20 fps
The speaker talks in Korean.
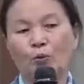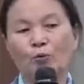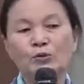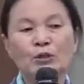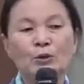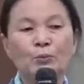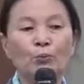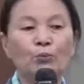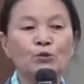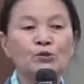
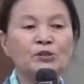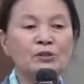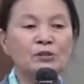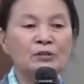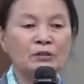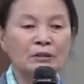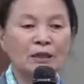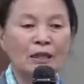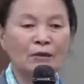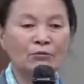돈이
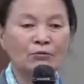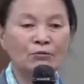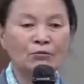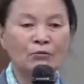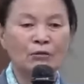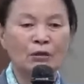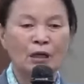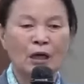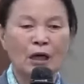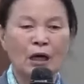
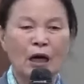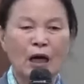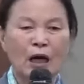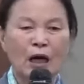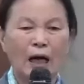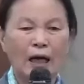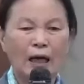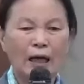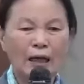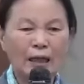모질르다고
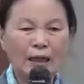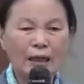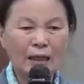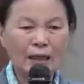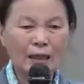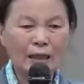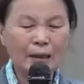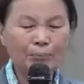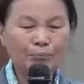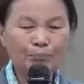
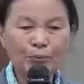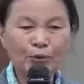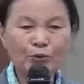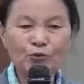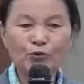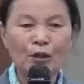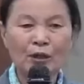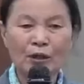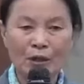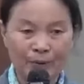한
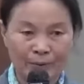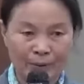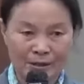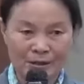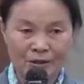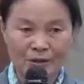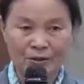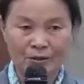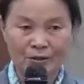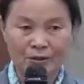번도 안
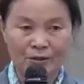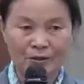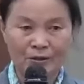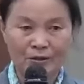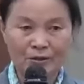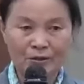해봤어요